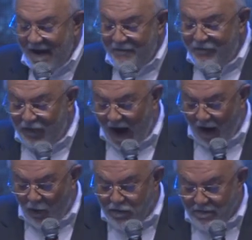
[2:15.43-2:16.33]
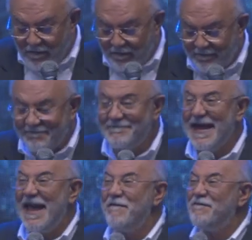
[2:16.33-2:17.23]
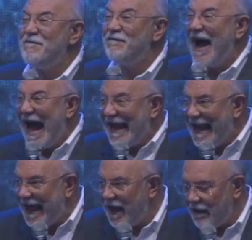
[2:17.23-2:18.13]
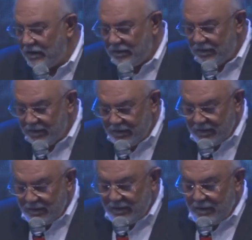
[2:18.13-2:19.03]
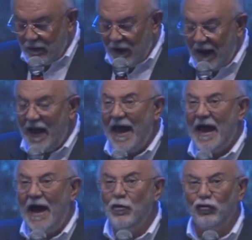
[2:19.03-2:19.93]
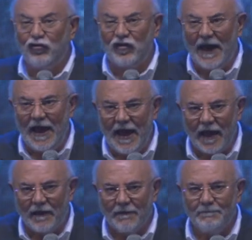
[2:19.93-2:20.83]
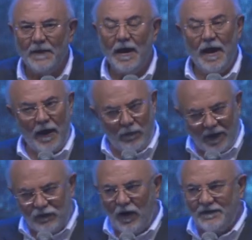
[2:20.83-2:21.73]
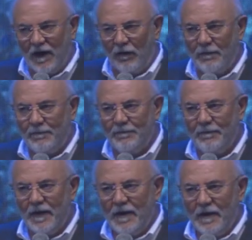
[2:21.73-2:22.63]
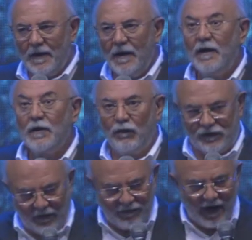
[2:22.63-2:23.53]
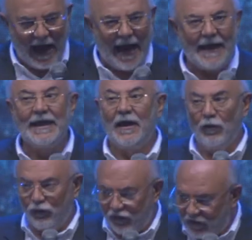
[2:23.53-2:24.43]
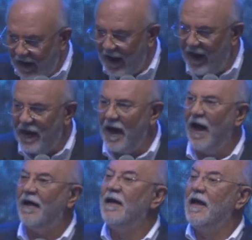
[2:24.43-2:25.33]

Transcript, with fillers: vão e fale, e anunciem. É uma situação. Então você vai, anuncia,